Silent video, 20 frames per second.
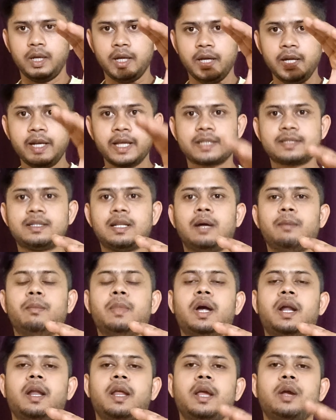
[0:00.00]
ইন্ডেক্স
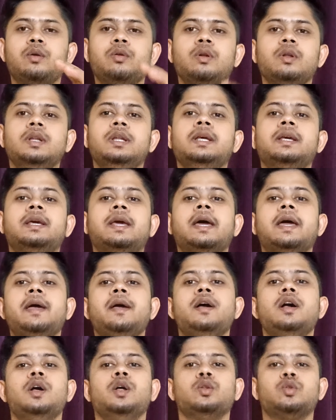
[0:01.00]
নাম্বার এগুলো লিখে
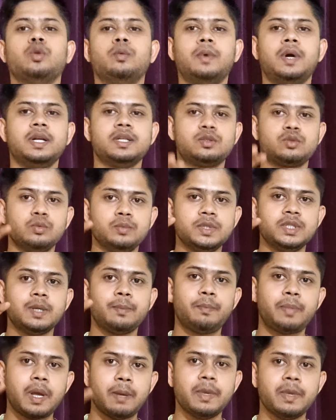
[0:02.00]
তোমার তুমি যে
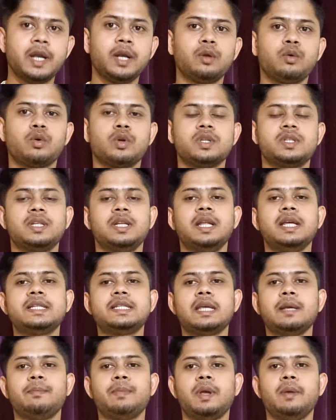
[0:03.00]
পেমেন্ট করেছিলে
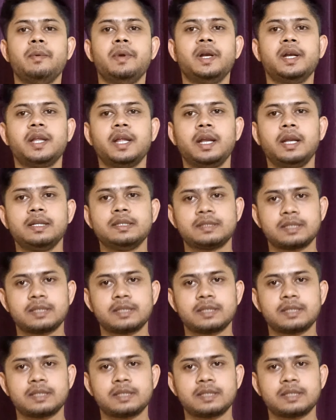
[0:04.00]
সেই পেমেন্টের